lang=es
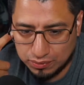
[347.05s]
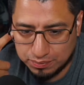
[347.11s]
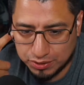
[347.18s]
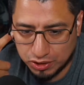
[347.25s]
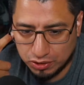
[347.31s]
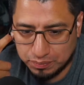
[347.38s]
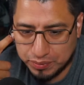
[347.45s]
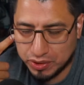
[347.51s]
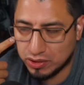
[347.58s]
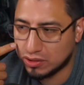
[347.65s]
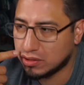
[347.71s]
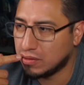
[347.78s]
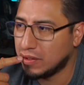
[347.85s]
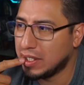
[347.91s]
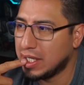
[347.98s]
Por lo
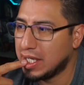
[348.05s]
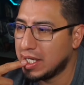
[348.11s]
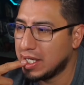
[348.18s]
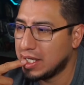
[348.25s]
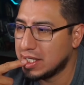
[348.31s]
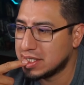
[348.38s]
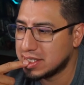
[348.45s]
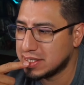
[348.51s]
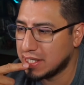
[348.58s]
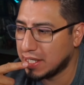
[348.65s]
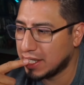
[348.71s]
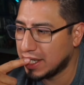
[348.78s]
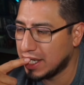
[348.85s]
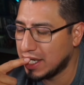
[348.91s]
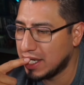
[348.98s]
pronto, la
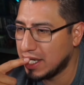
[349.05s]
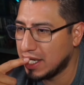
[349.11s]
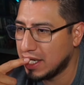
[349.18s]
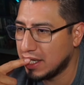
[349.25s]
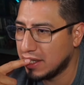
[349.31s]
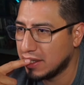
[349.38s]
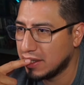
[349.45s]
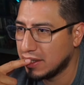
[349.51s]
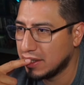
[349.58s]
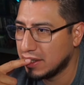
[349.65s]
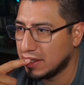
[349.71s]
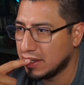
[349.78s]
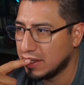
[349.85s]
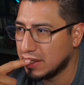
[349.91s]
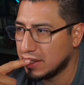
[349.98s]
saga
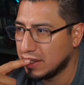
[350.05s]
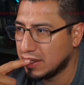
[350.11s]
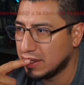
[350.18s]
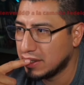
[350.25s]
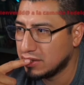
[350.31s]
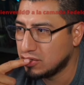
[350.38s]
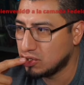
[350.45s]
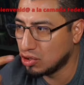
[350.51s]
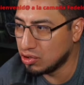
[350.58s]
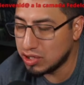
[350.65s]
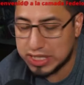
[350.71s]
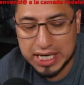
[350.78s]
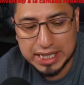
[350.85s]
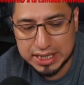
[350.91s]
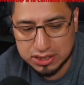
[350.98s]

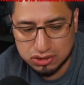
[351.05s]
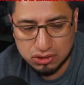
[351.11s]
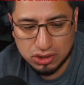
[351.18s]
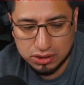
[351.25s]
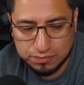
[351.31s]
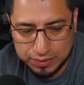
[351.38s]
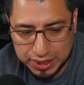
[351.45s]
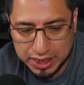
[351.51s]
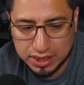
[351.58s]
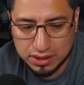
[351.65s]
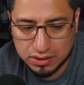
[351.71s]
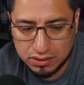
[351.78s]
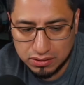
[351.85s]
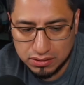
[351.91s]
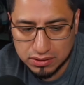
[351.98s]
choncha que estoy
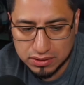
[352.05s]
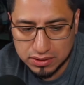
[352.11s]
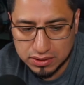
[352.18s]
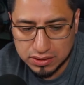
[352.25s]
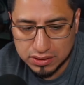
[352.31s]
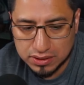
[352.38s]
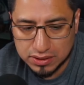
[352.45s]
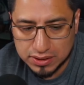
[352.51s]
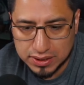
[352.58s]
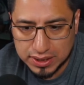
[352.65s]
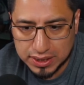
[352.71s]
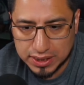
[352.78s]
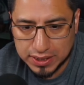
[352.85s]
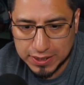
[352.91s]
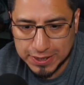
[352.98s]
viendo
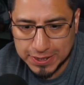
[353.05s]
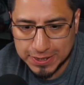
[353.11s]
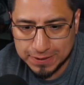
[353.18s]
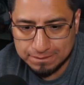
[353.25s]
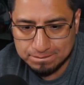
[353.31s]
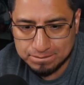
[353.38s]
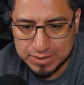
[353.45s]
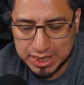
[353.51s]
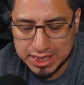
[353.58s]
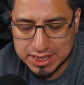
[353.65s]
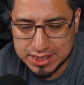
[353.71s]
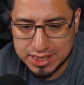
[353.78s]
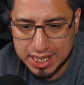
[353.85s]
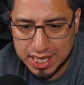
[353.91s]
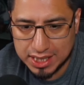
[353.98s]
eh,
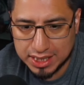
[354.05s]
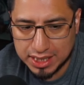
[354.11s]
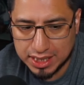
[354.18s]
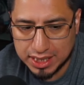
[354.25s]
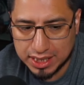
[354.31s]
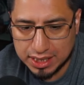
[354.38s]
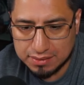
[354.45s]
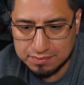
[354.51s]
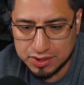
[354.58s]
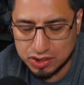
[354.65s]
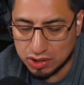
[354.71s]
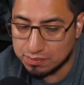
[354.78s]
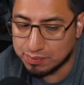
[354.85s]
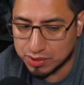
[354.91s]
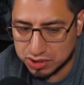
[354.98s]
es la de
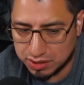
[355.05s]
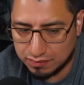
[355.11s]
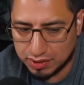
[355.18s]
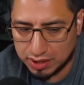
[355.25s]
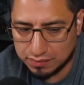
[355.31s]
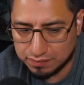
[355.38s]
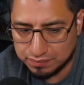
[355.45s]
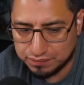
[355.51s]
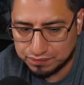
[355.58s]
Misión Imposible.